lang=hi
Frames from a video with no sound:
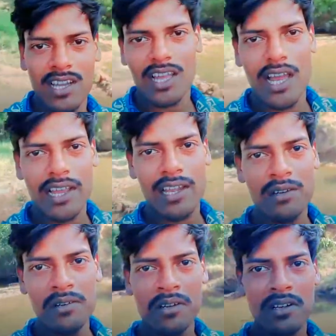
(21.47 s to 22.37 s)
जंगल आगे
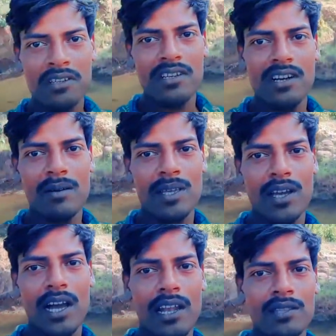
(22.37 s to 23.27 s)
लियो अब जाए
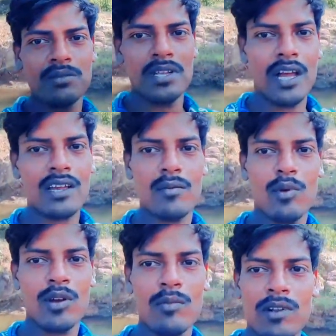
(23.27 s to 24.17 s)
खा ले तो नहीं आगे
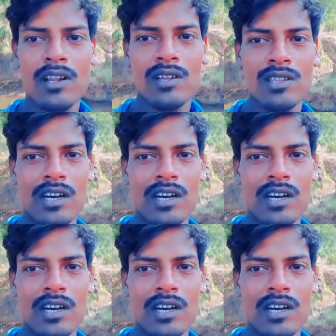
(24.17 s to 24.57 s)
ब्लॉगिंग बना रही